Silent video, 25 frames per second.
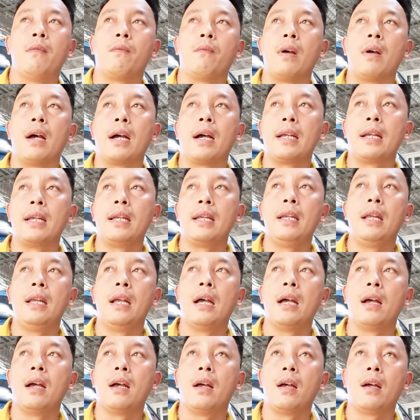và khi
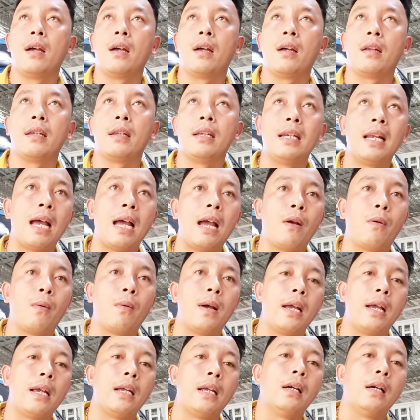à, đi ra
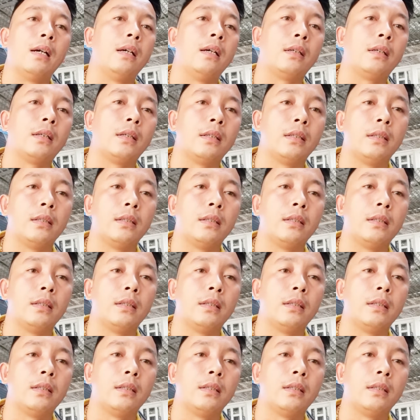ngoài à,